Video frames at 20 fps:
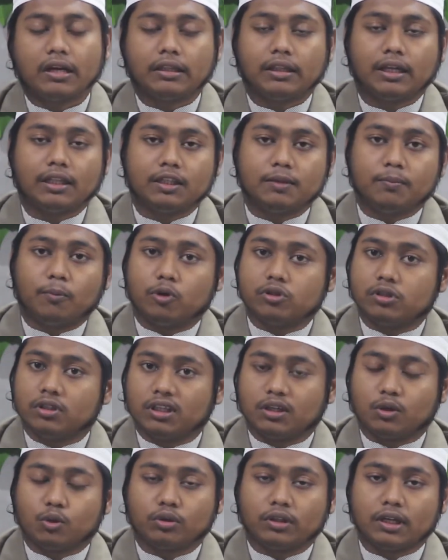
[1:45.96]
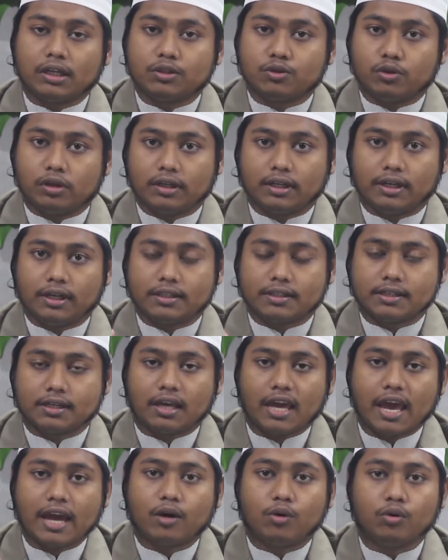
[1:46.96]
তাদের মর্যাদা কোথায় চলে গিয়েছে
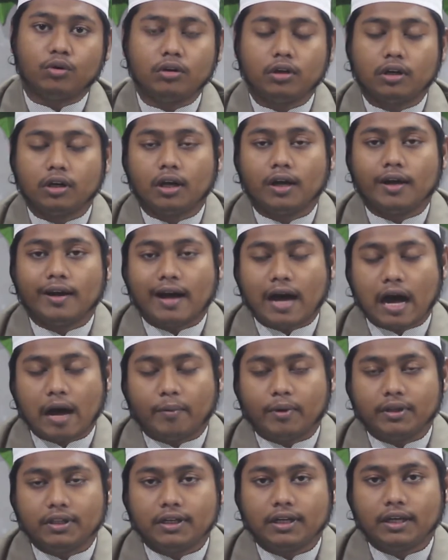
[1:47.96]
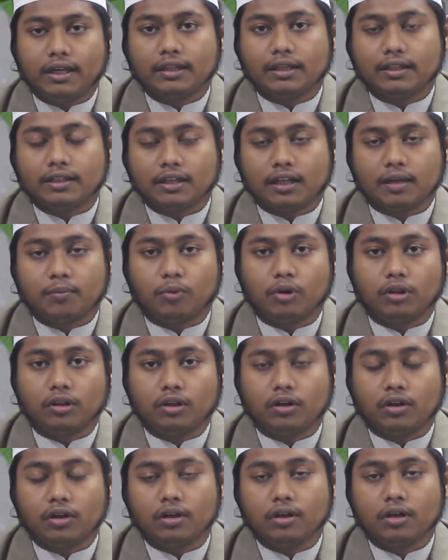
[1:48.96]
এখন আমাদেরকে তাদেরকে
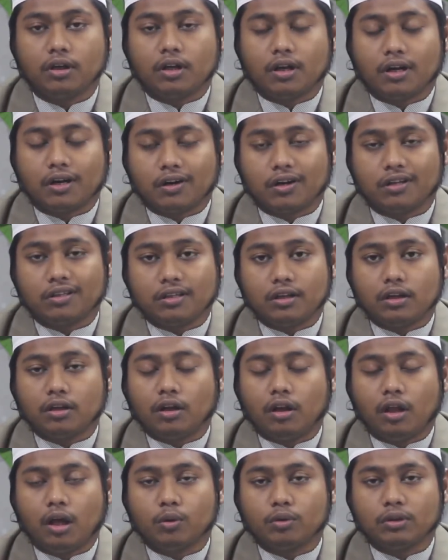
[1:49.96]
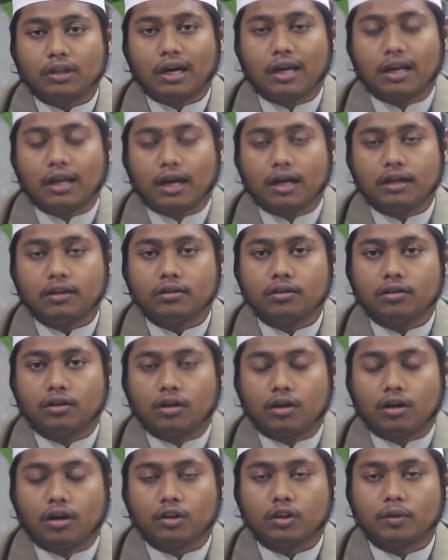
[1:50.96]
বলতে হয় রদিয়াল্লাহ তাল আন
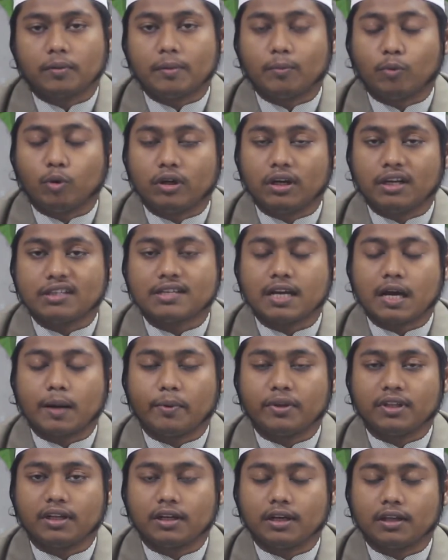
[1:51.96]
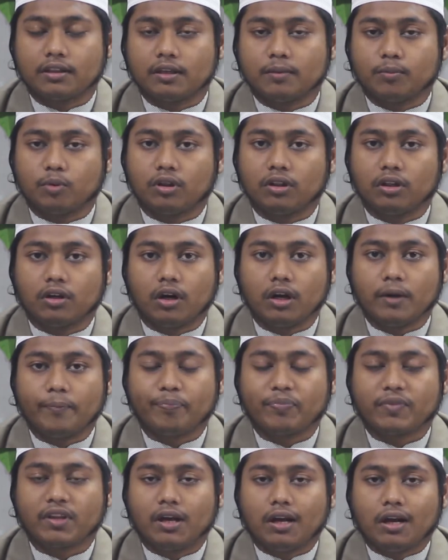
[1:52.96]
অথবা মহিলা সাহাবাদের ক্ষেত্রে বলতে হয়
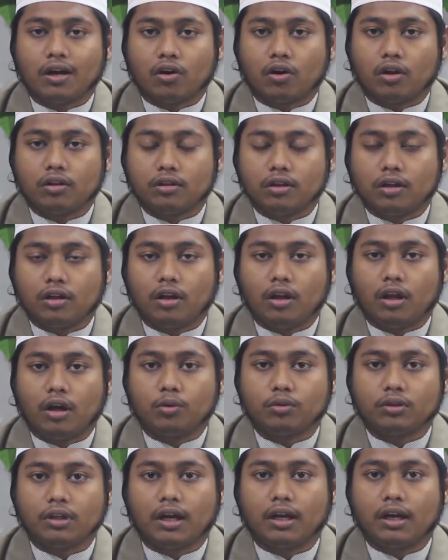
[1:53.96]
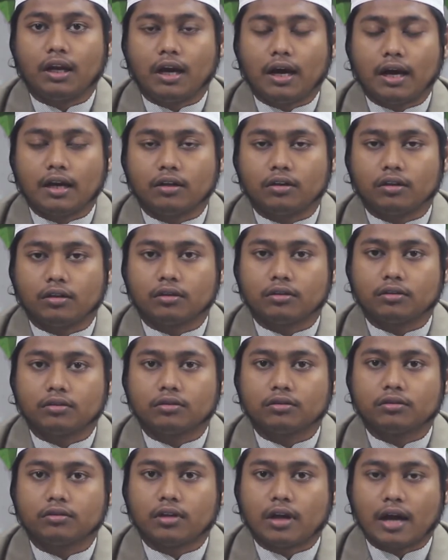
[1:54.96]
রদি আল্লাহ তালা আন
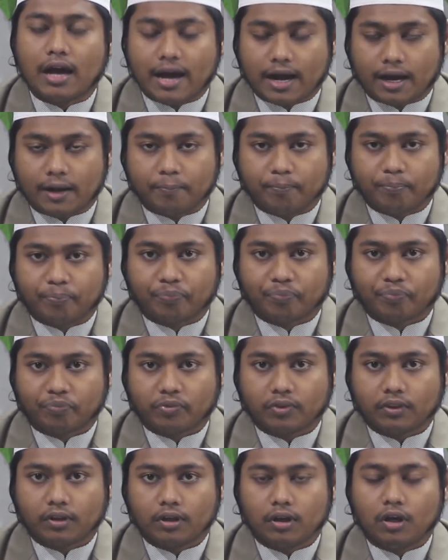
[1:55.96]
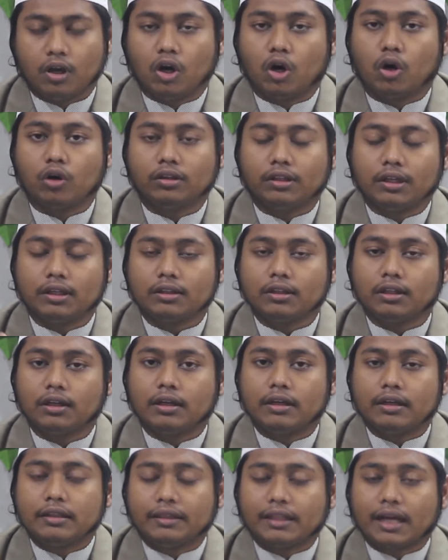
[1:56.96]
হা অর্থাৎ
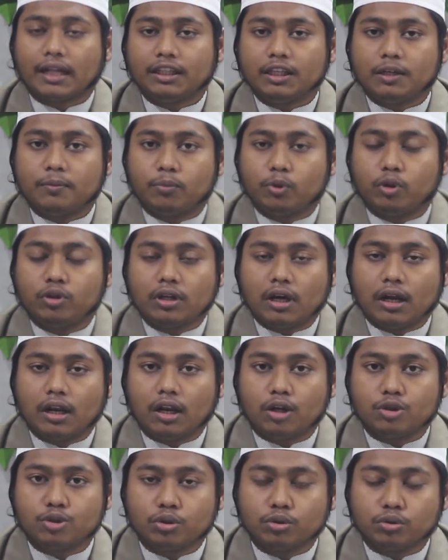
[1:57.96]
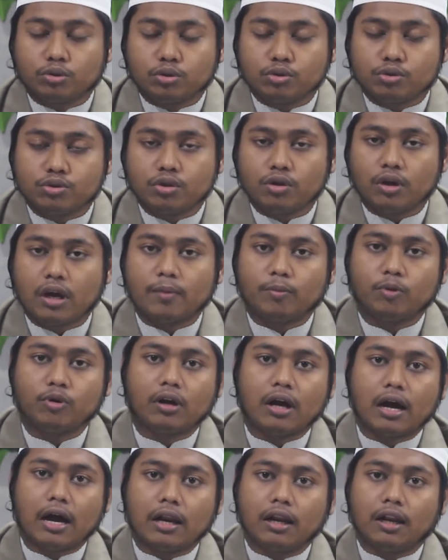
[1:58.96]
তাদের প্রতি আল্লাহ সন্তুষ্ট এবং
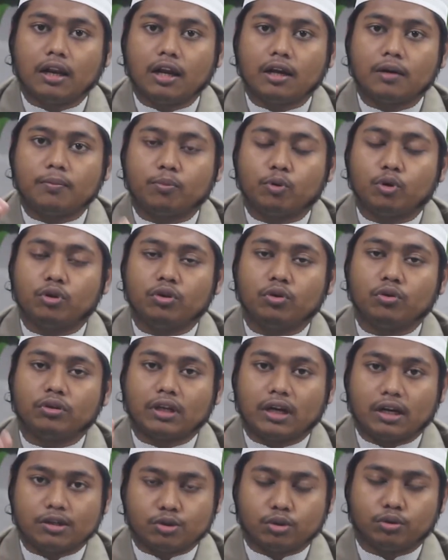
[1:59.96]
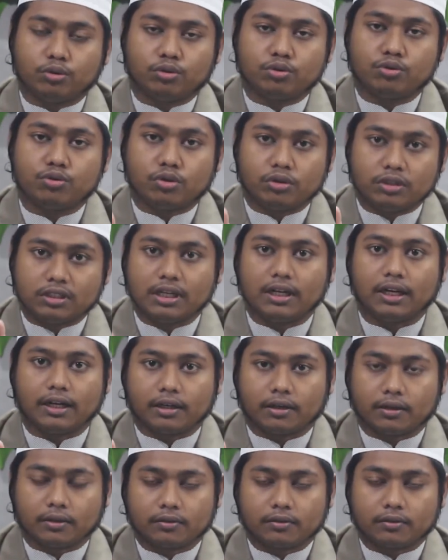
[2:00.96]
আল্লাহর প্রতিও তারা সন্তুষ্ট ছিলেন